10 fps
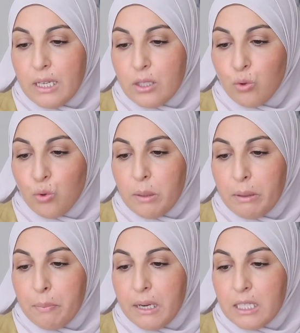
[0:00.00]
Est-ce que tu t'es
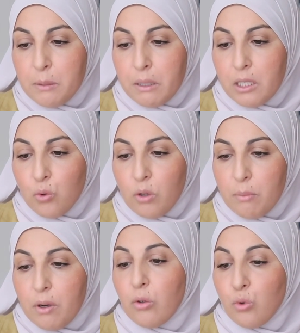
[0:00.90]
préparé
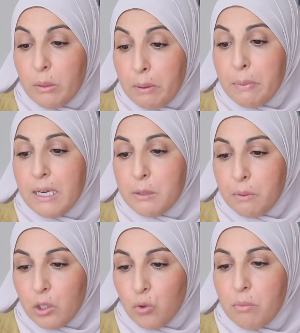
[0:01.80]
spirituellement Tu t'es préparé
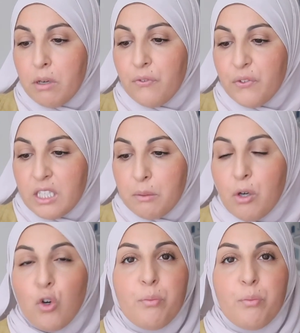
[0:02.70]
spirituellement et physiquement